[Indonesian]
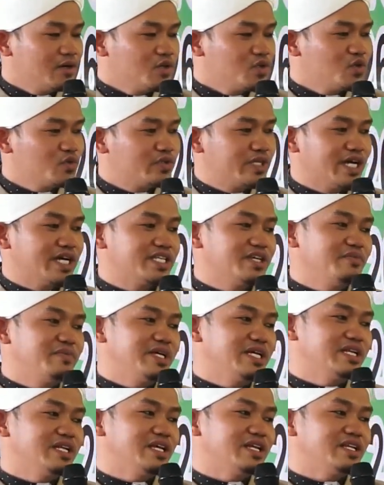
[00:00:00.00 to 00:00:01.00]
sudah aja
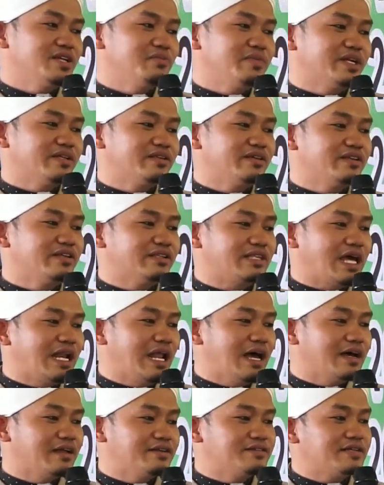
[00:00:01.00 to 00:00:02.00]
biannya berarti ditalak